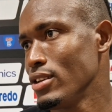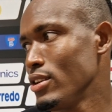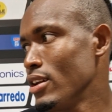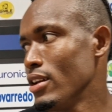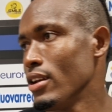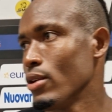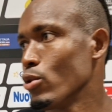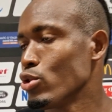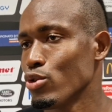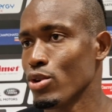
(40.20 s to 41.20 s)
cioè,
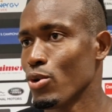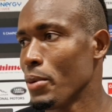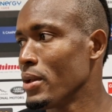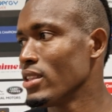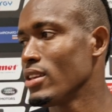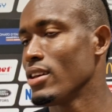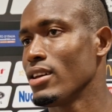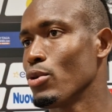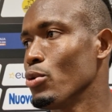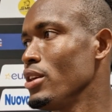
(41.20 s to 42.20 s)
questo
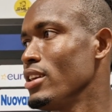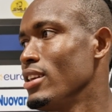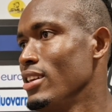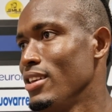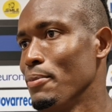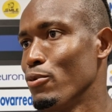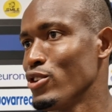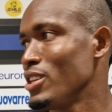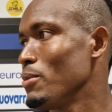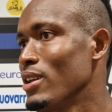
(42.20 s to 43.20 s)
sicuramente qui è
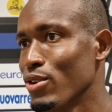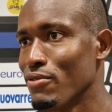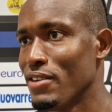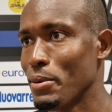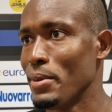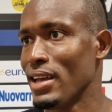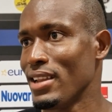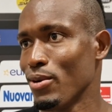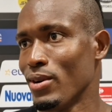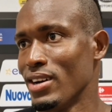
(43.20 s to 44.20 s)
impossibile non far
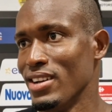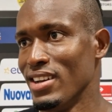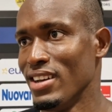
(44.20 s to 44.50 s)
bene qua.